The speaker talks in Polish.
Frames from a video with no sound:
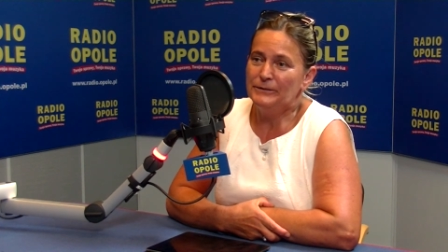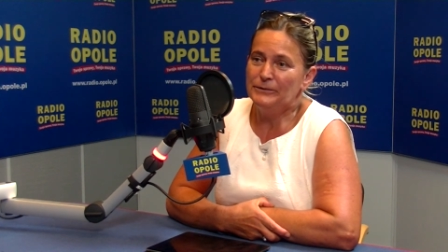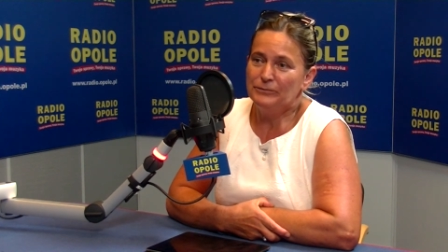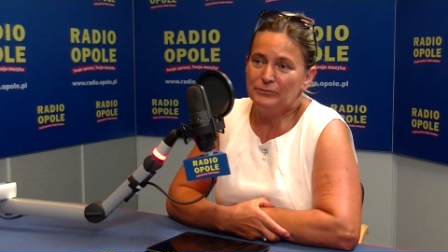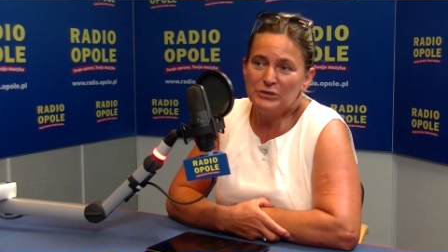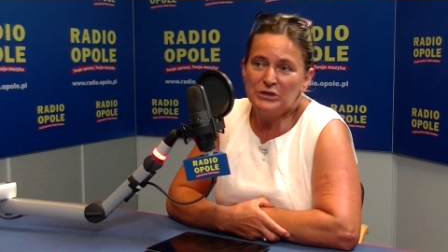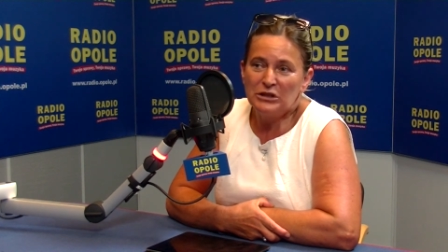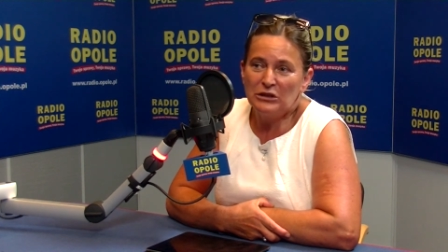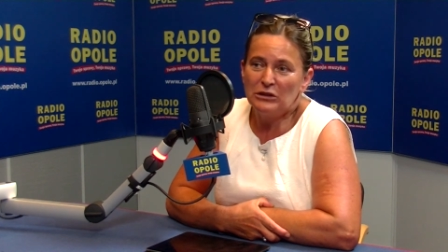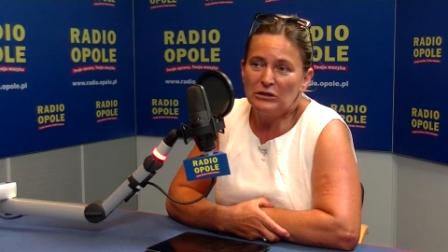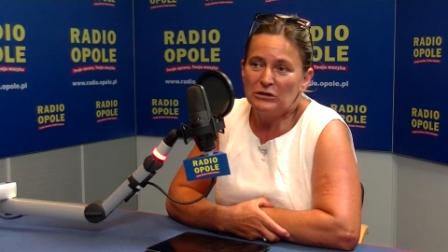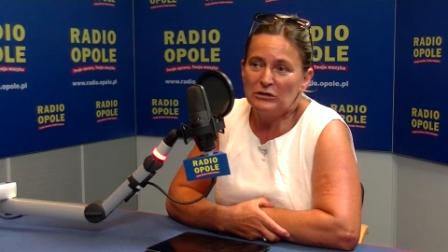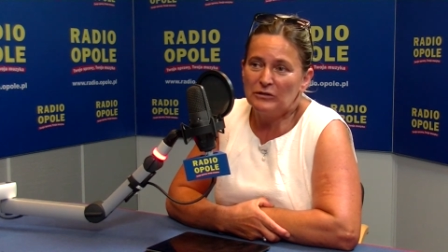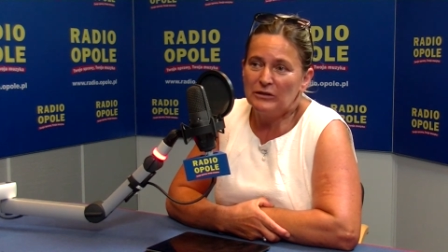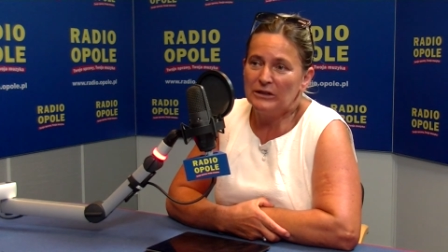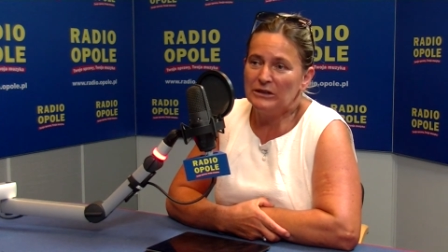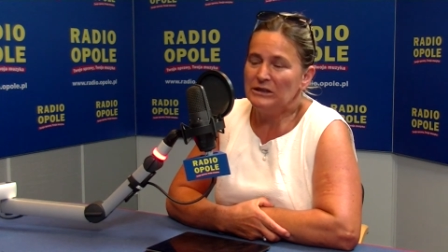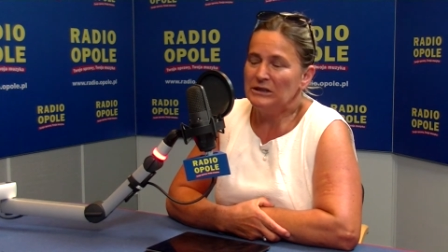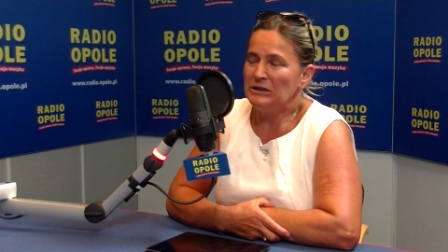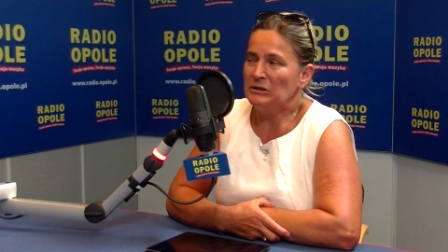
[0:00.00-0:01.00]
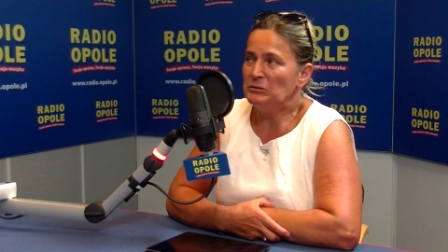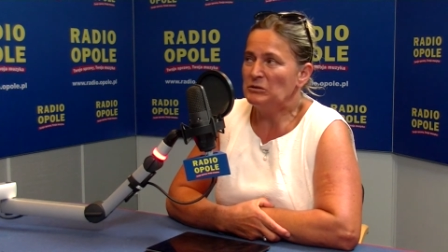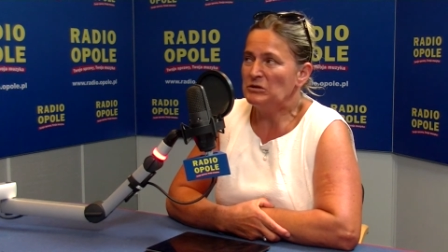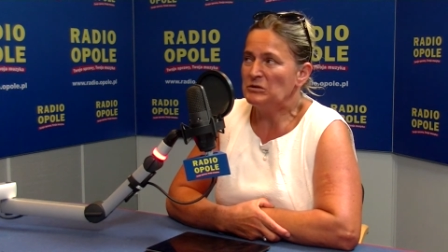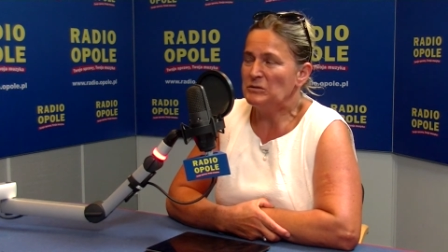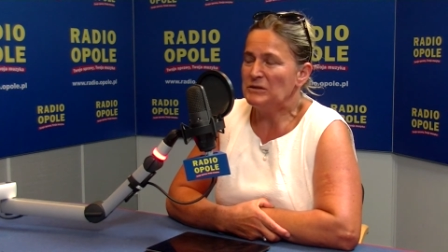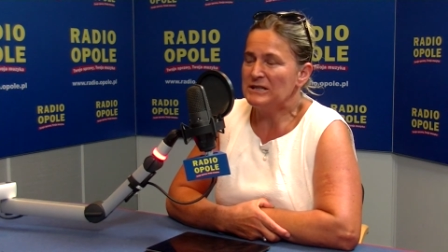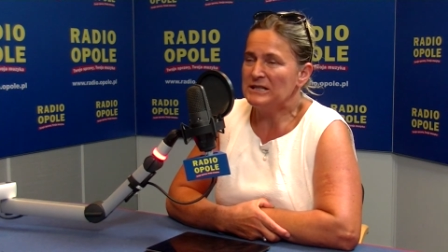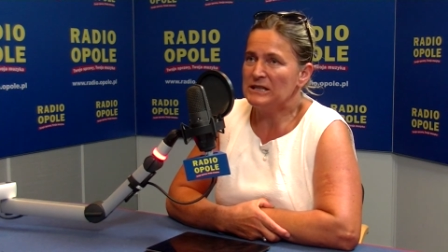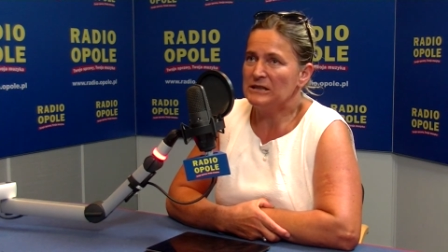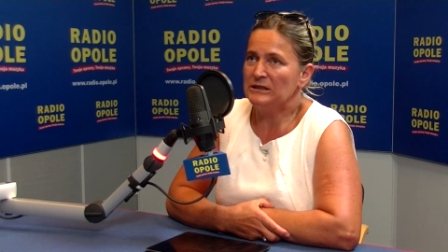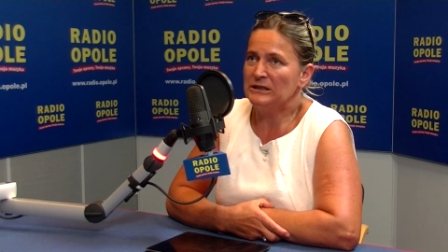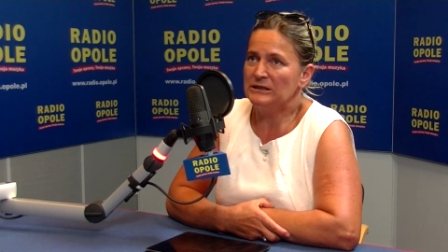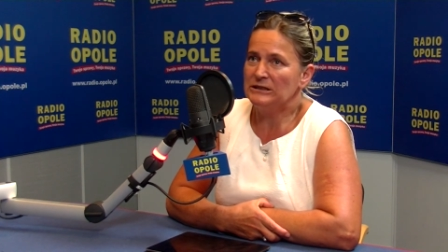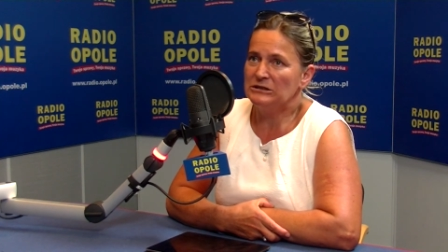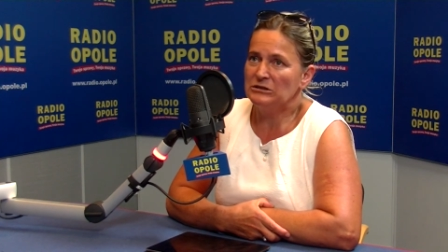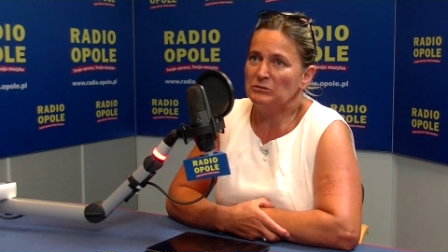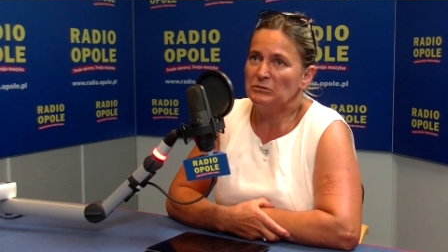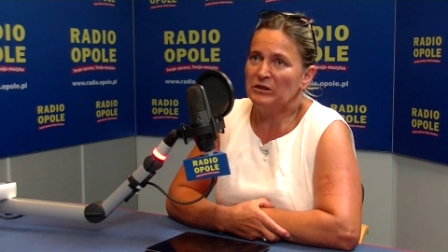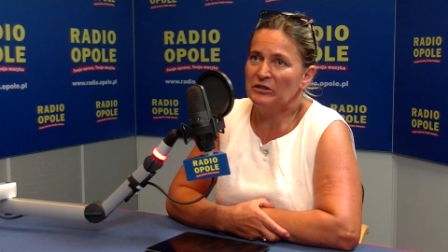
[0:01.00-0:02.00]
y, przygotowane i podpisane.
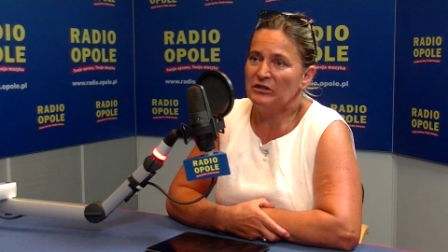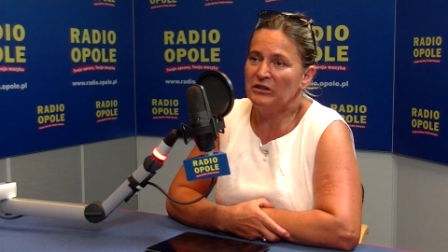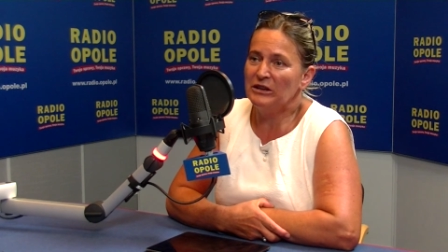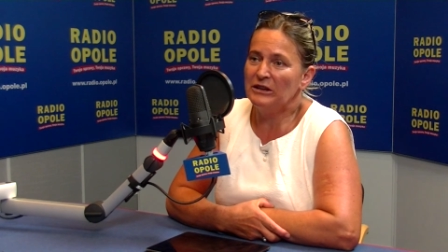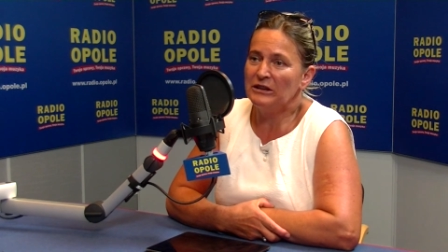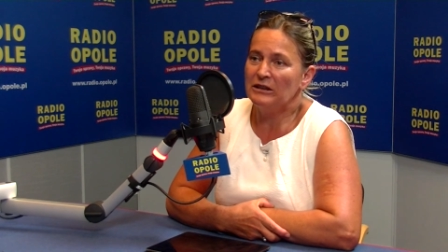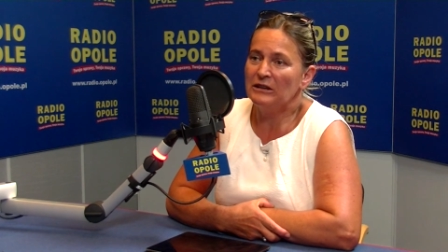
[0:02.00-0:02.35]
Natomiast Powiedzmy, te... to